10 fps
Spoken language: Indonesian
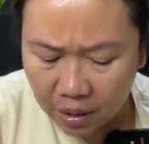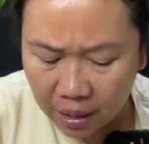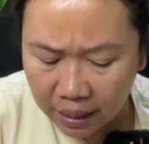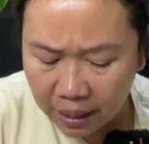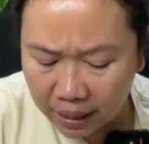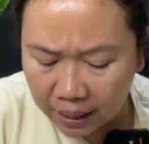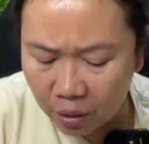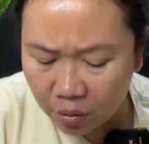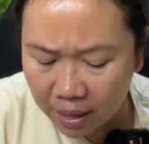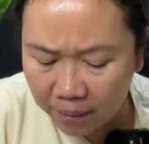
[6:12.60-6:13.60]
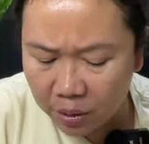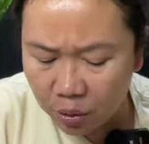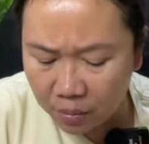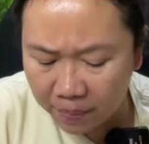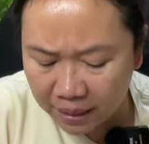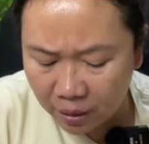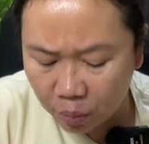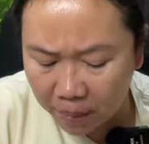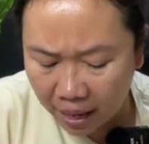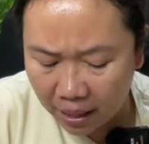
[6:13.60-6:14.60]
Ya, karena kalau nggak Miss Yuni pasti
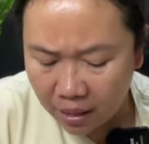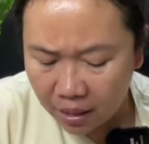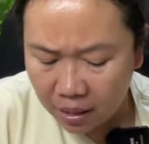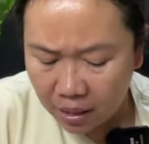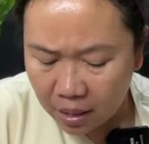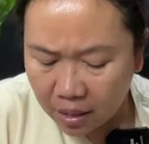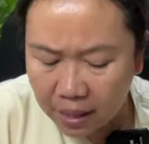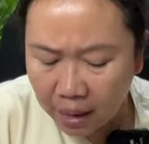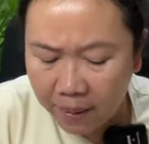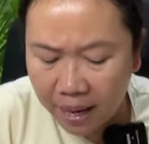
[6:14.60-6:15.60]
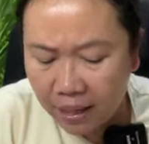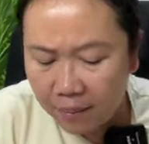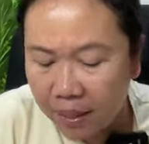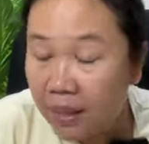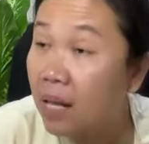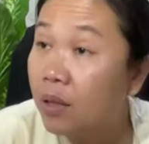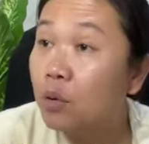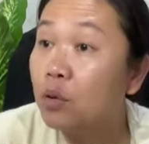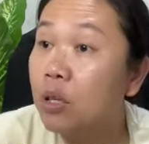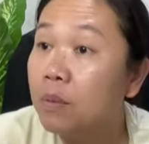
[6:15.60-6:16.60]
lupa. dan mari bentar
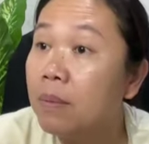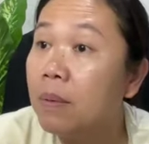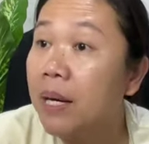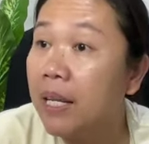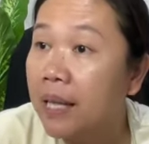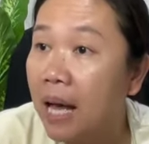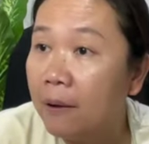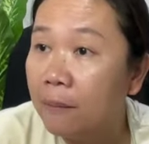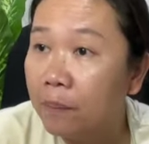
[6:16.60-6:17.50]
diurusi mbak pemerintah.